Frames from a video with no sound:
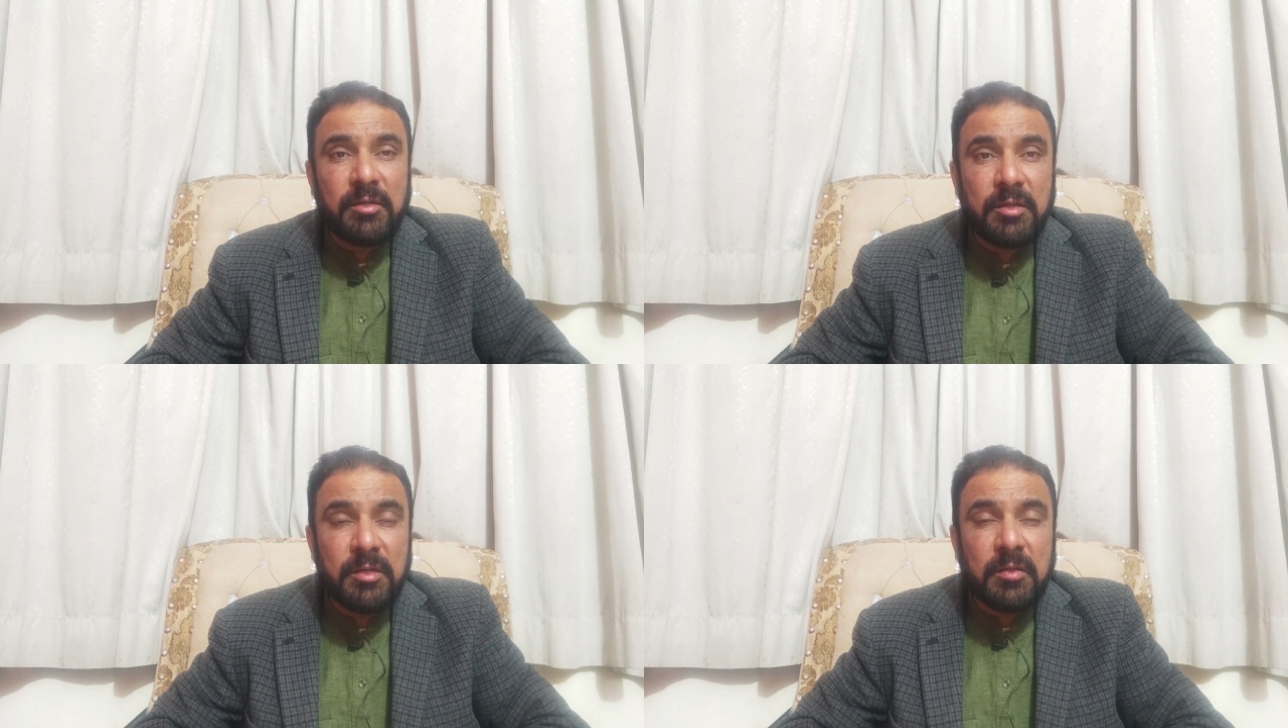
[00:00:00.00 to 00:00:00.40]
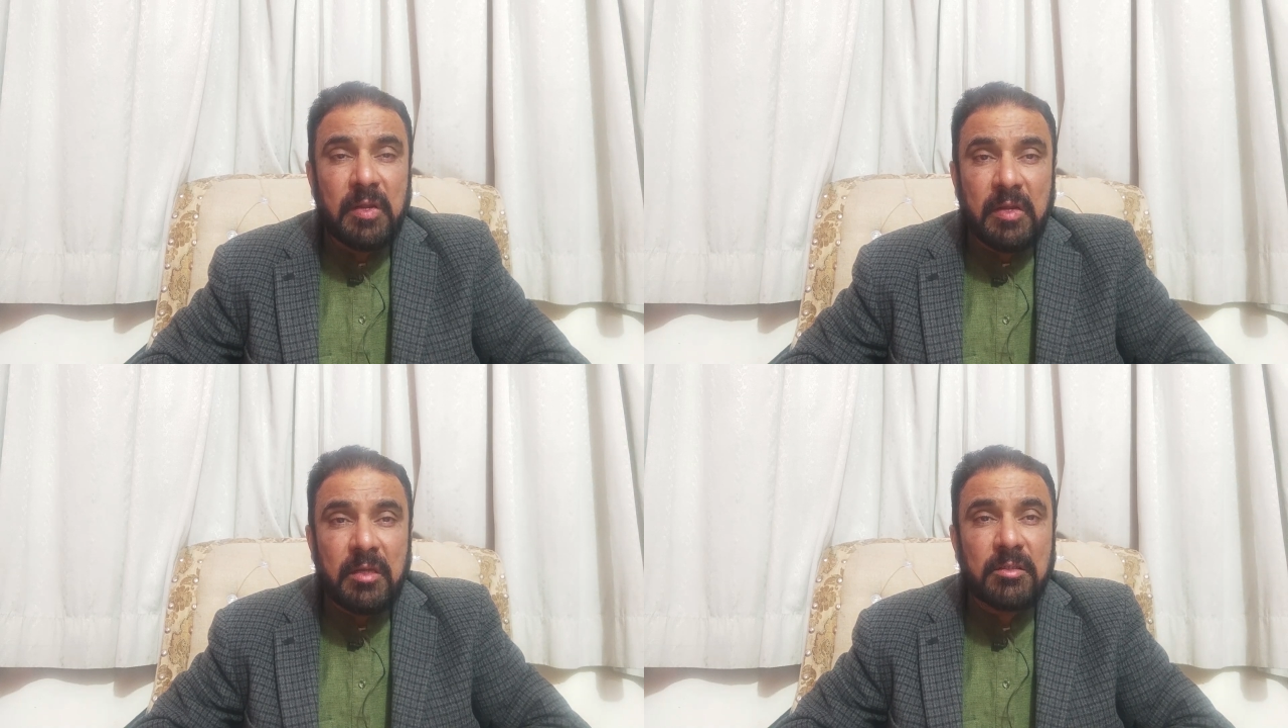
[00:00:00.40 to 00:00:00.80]
ठीक
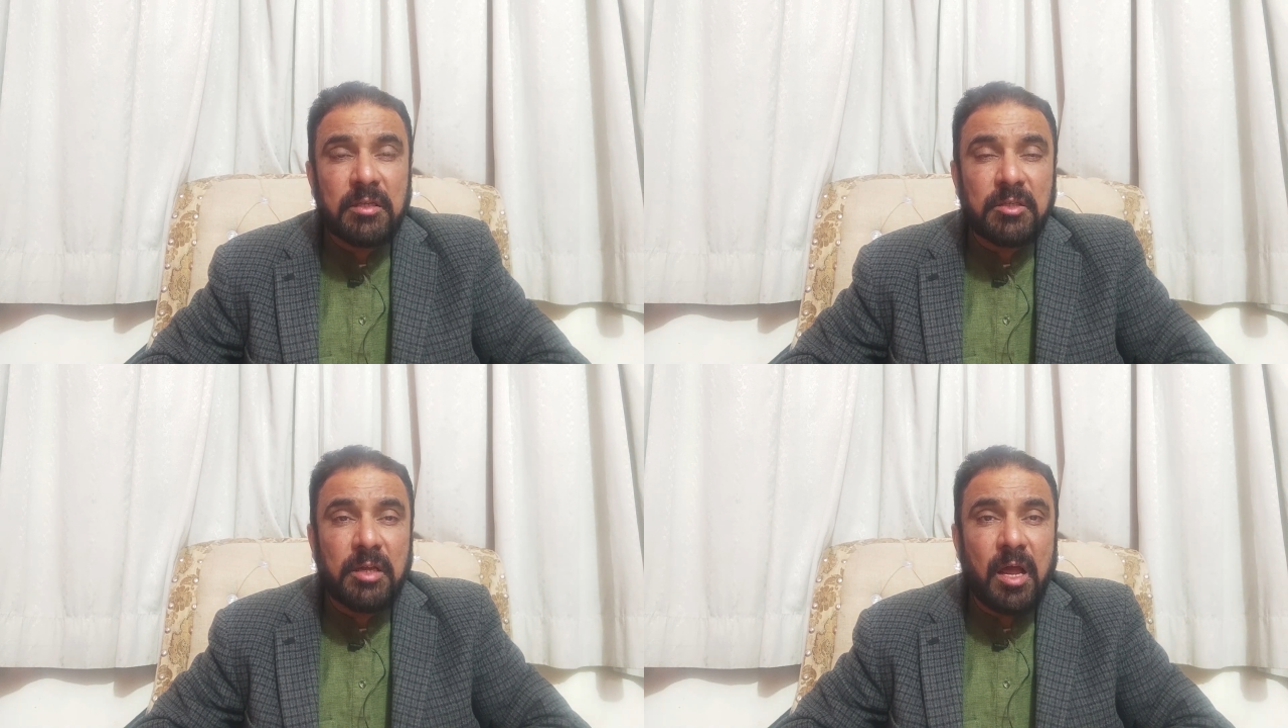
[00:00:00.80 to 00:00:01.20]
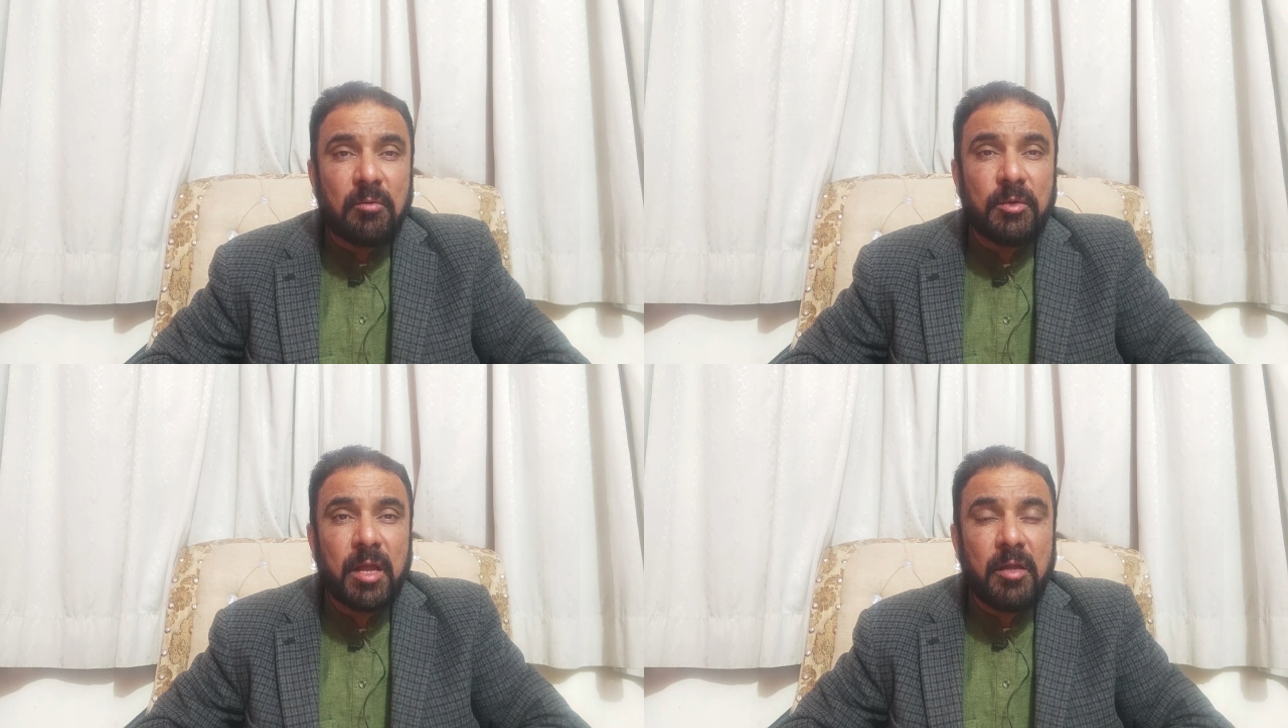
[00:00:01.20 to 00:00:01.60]
तरीके से
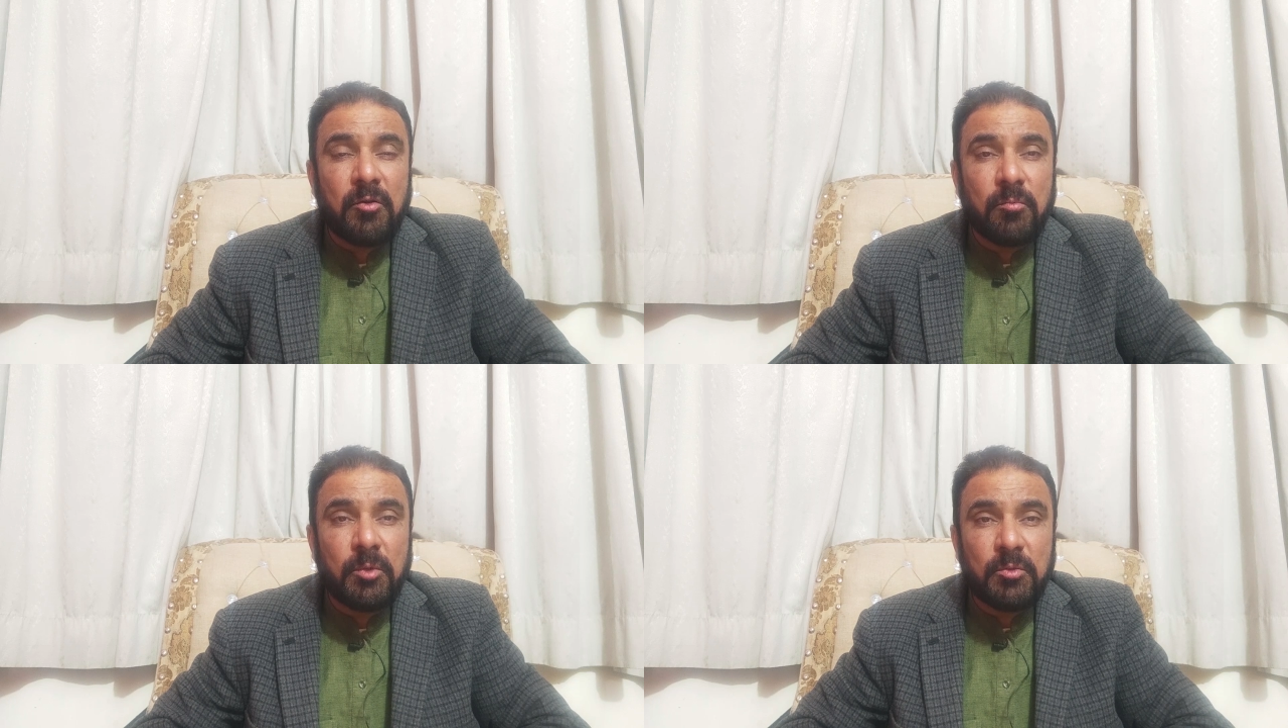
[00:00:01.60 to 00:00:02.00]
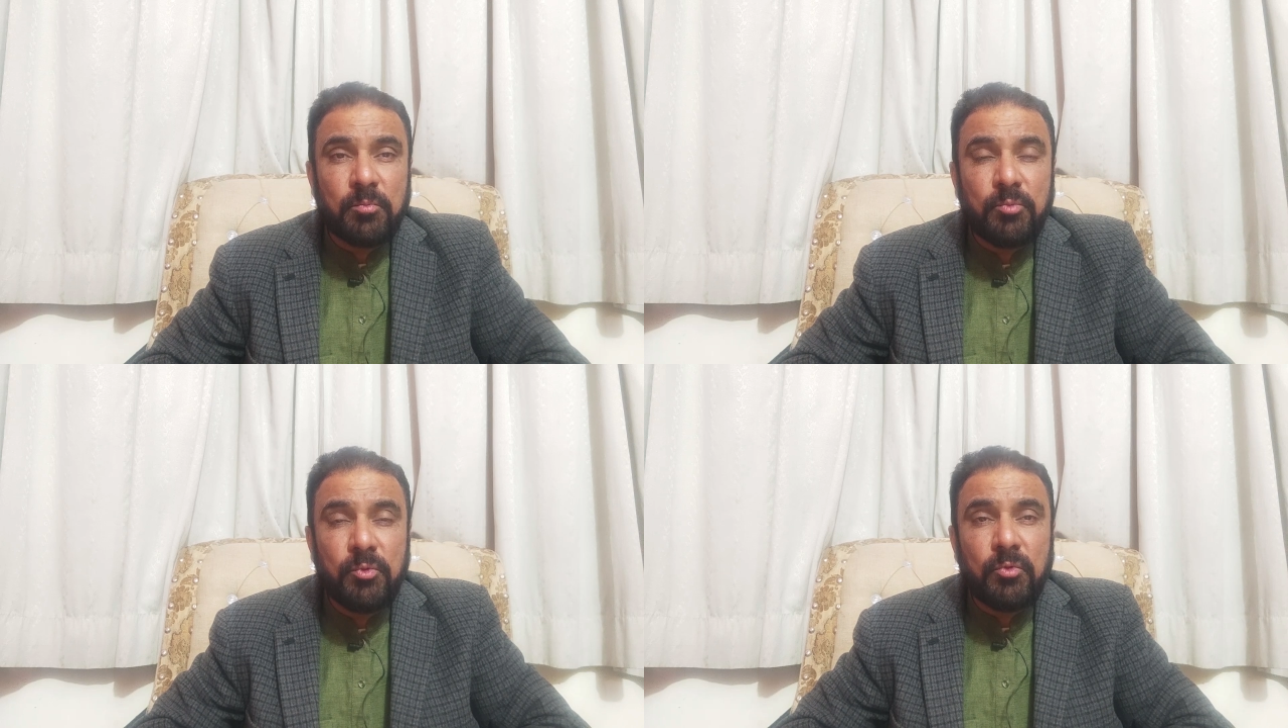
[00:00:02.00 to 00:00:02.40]
चलान बनाएं और
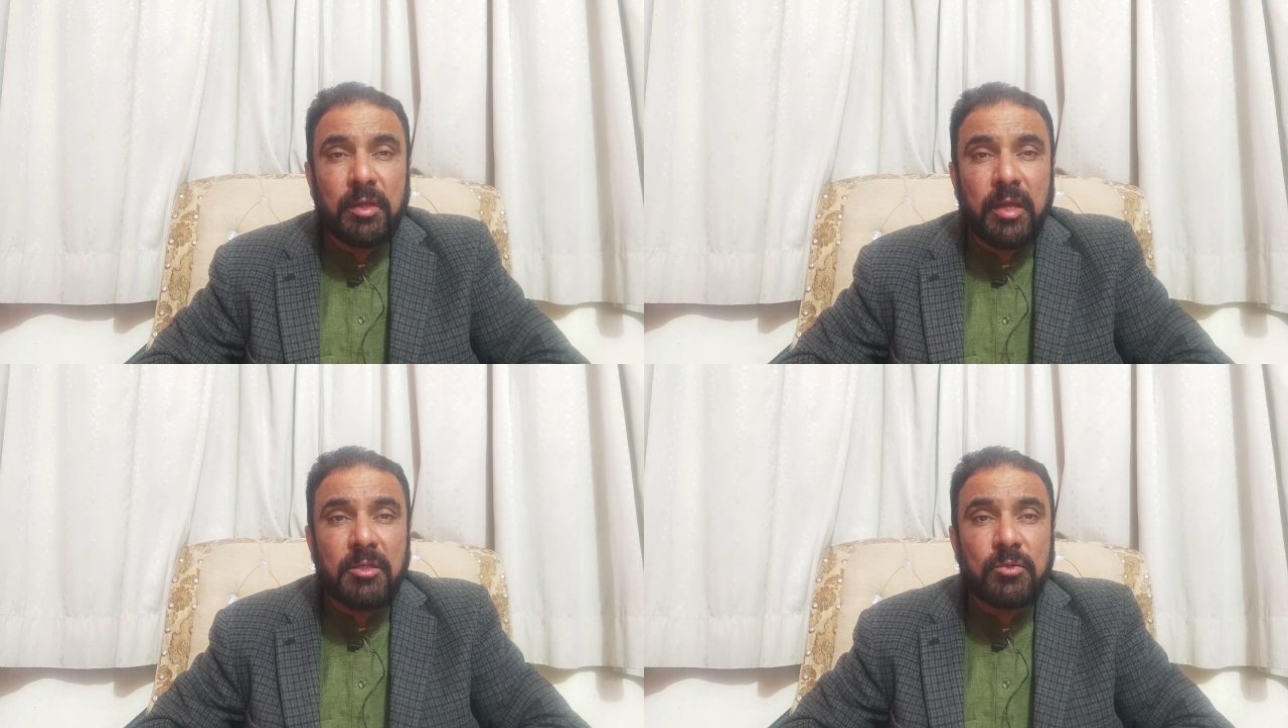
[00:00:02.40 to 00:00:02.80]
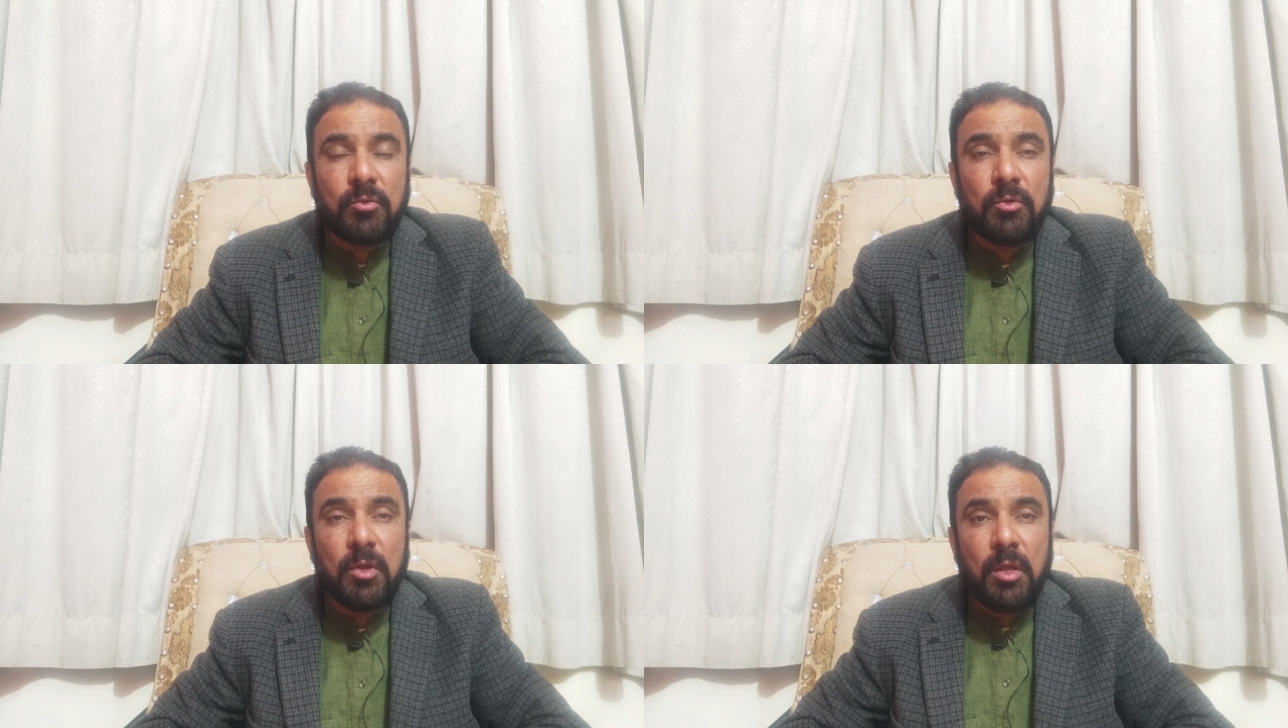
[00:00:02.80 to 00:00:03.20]
मजबूत केस को